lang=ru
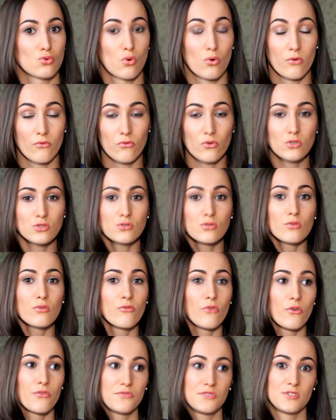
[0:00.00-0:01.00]
сухой
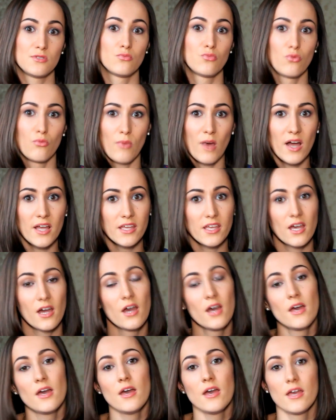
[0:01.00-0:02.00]
воздух, в офисе бумаги